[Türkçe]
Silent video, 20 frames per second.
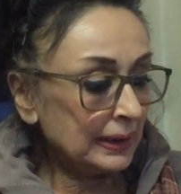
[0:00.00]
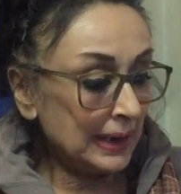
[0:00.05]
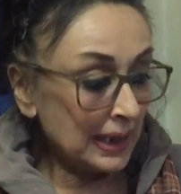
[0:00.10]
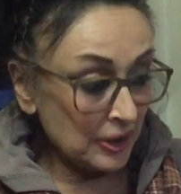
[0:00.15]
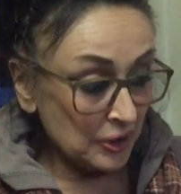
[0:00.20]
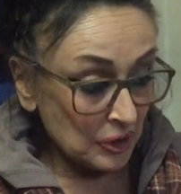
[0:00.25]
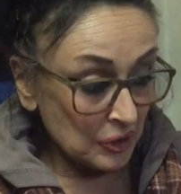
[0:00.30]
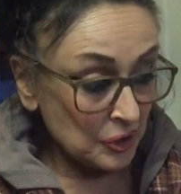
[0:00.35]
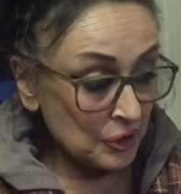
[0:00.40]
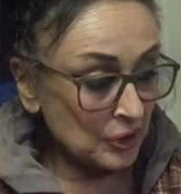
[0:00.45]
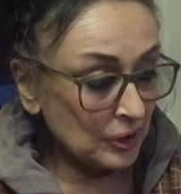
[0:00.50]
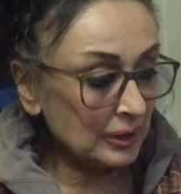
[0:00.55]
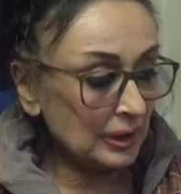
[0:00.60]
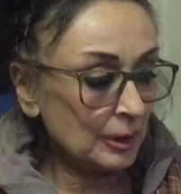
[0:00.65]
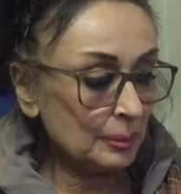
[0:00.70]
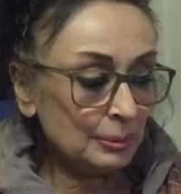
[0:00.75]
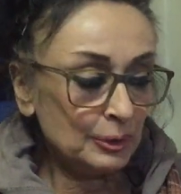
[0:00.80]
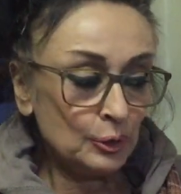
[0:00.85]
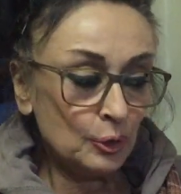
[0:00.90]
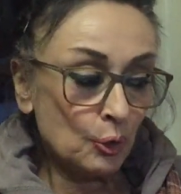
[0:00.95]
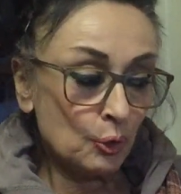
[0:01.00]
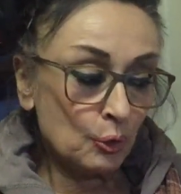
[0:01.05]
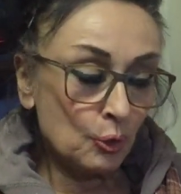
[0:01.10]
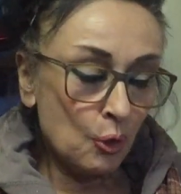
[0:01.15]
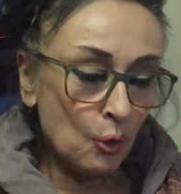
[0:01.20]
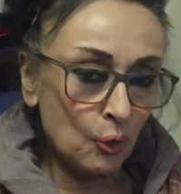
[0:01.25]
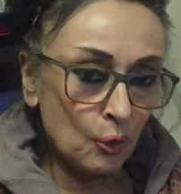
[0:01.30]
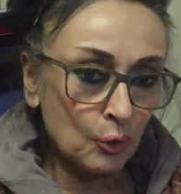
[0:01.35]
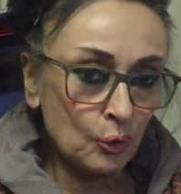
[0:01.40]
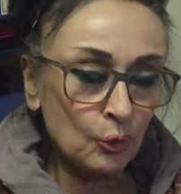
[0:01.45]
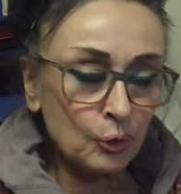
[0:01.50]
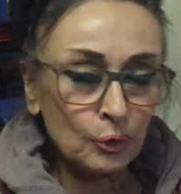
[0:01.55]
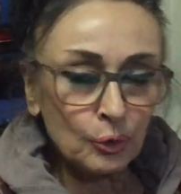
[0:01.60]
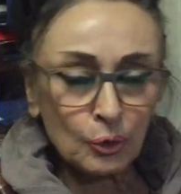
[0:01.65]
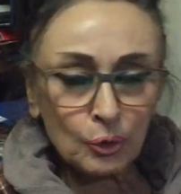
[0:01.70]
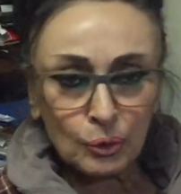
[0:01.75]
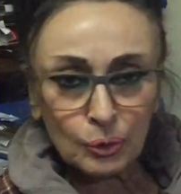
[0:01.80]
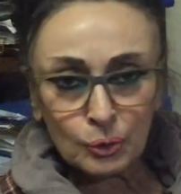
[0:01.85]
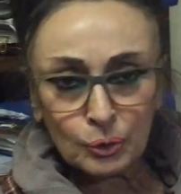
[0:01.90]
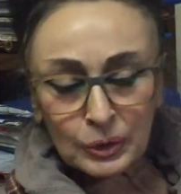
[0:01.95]
geç açıklayabiliyor,
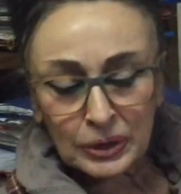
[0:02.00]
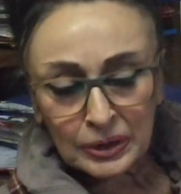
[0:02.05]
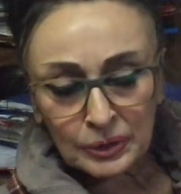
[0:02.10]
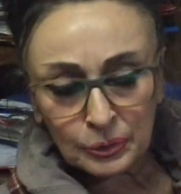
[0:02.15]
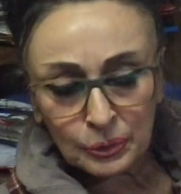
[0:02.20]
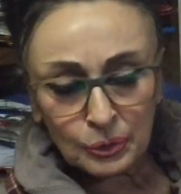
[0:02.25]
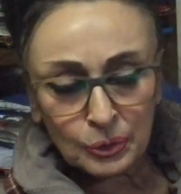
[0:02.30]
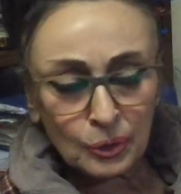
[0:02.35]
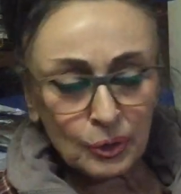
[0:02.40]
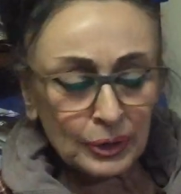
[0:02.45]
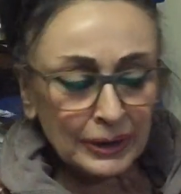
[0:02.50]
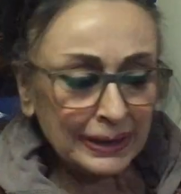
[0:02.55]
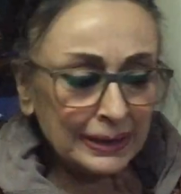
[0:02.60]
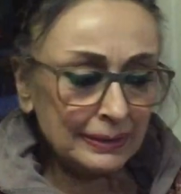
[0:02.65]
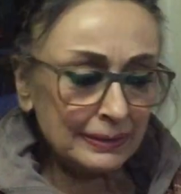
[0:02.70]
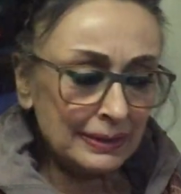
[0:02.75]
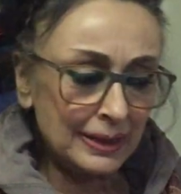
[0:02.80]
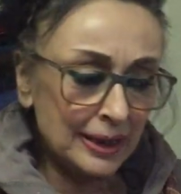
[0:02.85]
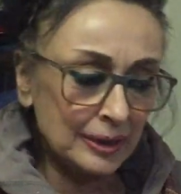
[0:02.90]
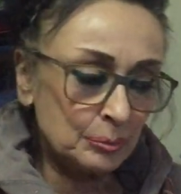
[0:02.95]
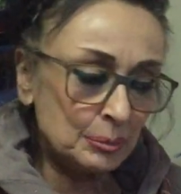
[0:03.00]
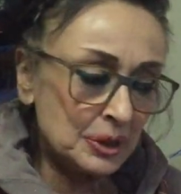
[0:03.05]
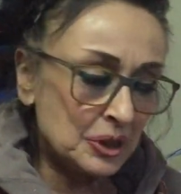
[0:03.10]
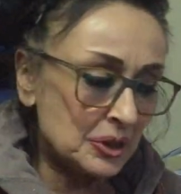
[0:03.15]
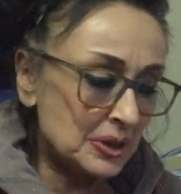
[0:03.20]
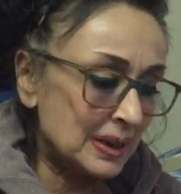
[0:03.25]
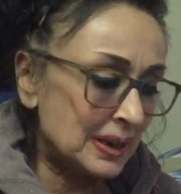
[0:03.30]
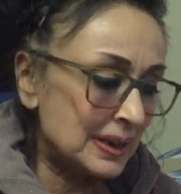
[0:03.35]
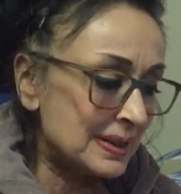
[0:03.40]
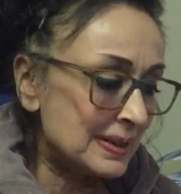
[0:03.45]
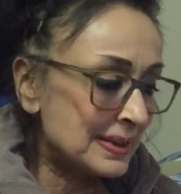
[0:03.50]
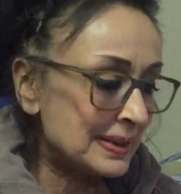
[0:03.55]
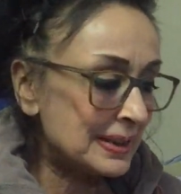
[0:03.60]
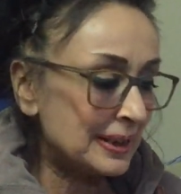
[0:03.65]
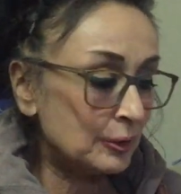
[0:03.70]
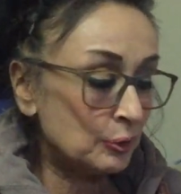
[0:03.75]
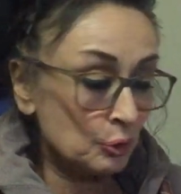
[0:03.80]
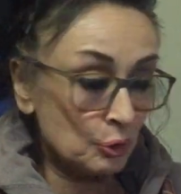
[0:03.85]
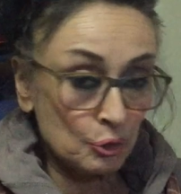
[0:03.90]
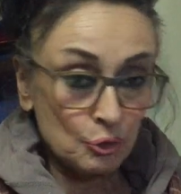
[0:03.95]
korkuyor, utanıyor, kirlenmişlik
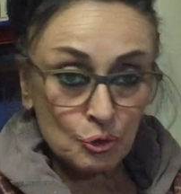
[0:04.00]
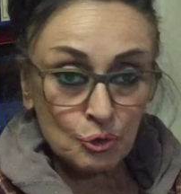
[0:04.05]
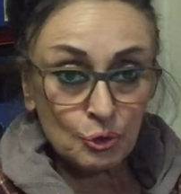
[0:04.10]
hissediyor.